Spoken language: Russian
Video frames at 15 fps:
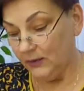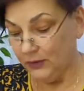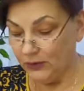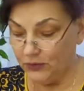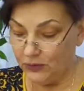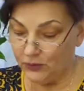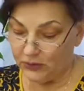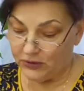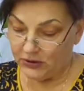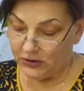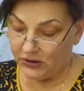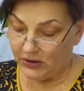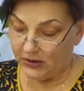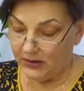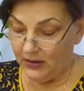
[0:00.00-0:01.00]
вот
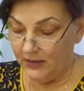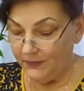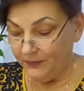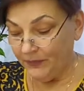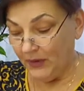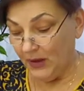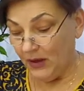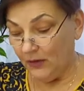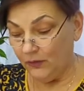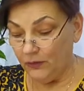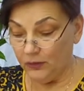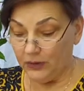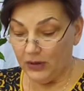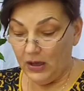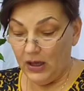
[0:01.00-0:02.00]
тетечка, да,
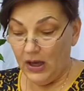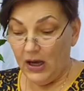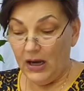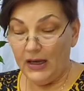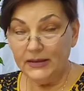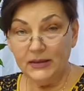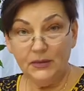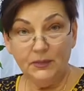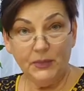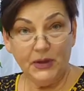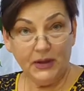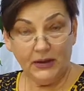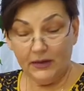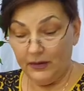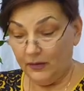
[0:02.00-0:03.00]
вот. А
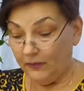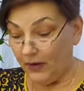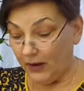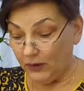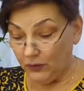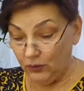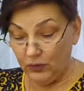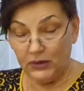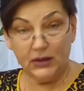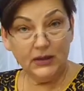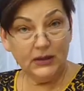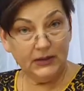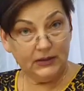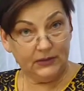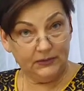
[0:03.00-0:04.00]
теперь вокруг
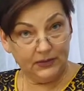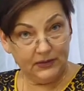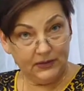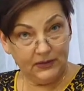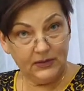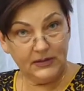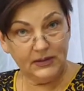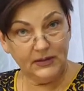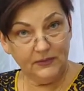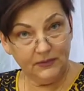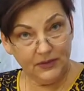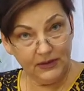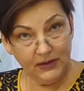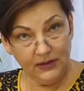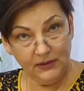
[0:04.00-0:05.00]
этого
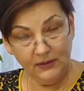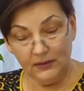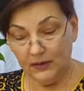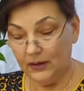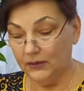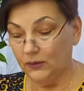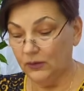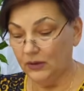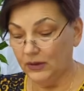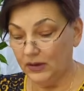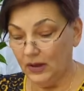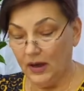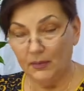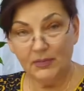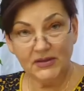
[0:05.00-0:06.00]
символа, который
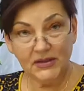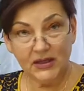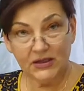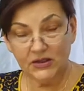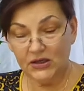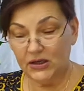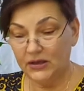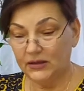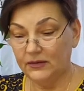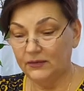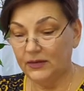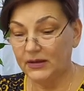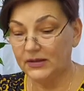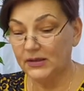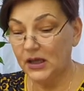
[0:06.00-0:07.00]
обозначает
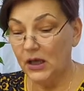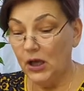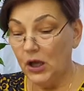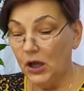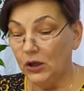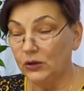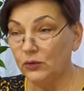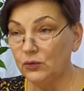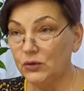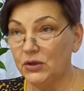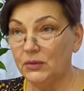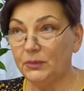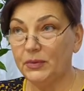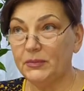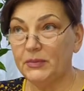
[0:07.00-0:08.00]
вас, нужно
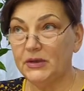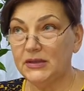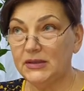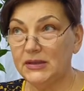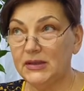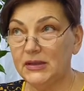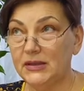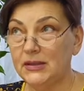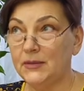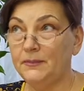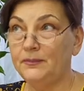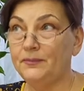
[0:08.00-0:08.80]
поместить